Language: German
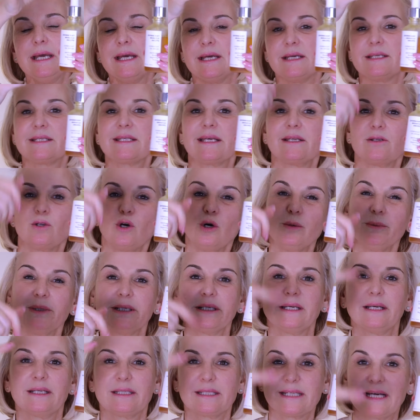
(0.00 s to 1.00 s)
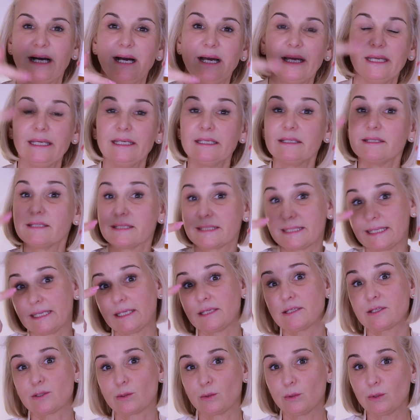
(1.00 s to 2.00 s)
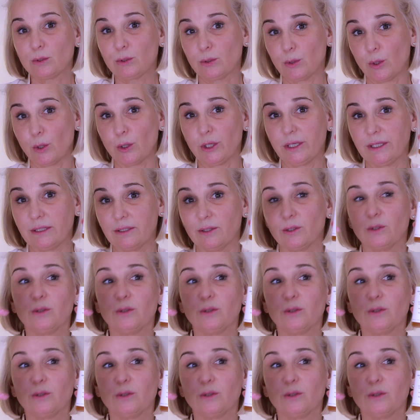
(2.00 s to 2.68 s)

Es hat Omega-3, 6 und 9